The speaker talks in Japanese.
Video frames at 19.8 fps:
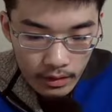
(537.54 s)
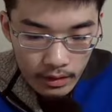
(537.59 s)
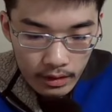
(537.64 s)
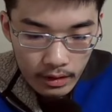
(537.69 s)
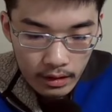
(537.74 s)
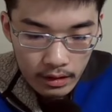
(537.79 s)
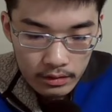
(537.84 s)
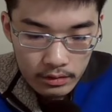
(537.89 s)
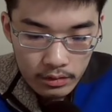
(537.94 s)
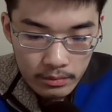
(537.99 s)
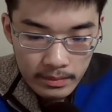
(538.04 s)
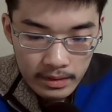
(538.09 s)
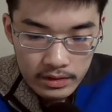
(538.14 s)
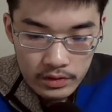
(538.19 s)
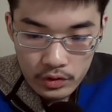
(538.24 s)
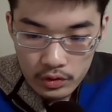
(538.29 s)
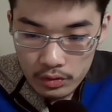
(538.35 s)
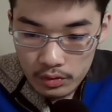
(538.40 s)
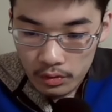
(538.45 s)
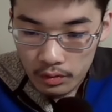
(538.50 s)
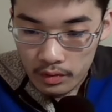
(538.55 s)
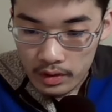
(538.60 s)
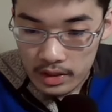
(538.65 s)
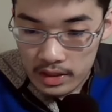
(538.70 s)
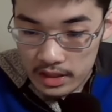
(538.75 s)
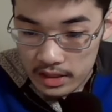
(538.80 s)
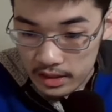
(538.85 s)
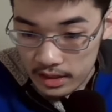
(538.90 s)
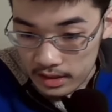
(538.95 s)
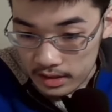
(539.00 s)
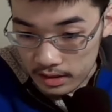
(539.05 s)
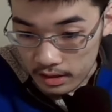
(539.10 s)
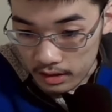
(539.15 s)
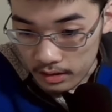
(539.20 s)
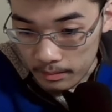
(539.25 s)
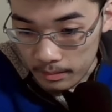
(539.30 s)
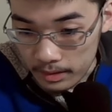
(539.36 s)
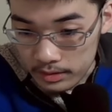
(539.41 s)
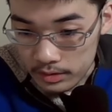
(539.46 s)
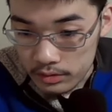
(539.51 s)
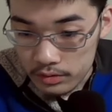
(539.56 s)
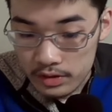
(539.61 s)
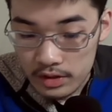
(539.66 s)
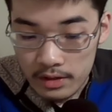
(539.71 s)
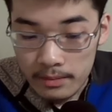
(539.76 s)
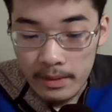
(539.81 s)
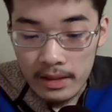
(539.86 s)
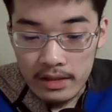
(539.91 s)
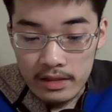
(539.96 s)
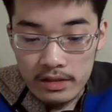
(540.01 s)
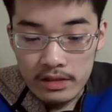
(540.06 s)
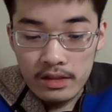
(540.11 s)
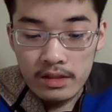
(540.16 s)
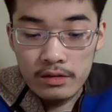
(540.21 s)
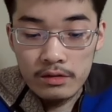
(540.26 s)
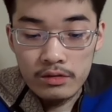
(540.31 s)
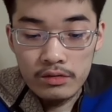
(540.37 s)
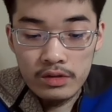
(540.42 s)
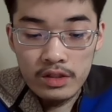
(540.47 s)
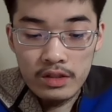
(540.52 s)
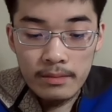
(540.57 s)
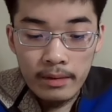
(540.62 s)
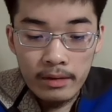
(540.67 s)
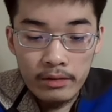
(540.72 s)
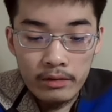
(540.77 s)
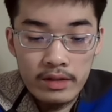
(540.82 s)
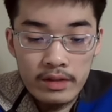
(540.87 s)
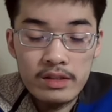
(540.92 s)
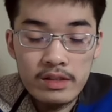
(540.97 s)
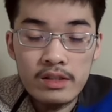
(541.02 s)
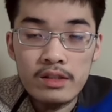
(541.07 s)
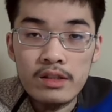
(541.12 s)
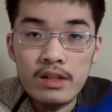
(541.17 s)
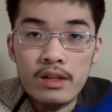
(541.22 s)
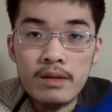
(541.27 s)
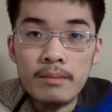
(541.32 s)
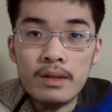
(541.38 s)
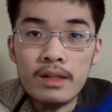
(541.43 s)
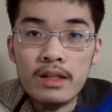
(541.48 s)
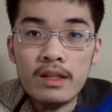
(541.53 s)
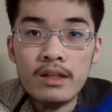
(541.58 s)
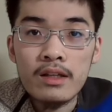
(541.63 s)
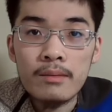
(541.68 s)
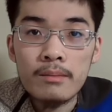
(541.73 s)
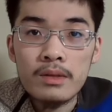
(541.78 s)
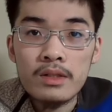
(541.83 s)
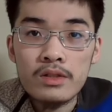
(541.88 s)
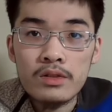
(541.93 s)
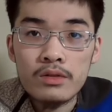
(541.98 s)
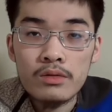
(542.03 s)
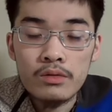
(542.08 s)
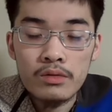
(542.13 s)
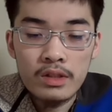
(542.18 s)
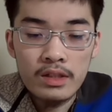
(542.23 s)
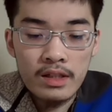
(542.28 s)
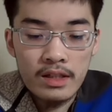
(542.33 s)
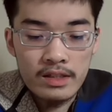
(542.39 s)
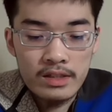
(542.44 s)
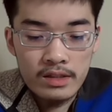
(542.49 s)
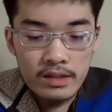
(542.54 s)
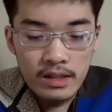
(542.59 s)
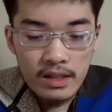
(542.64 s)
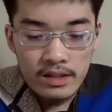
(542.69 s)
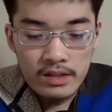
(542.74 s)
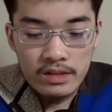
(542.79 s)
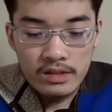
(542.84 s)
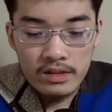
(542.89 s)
あの、まあ、16日ですから、まあ、数日前ですね。数日前の演説で、まあ、立憲民主党に対して、関し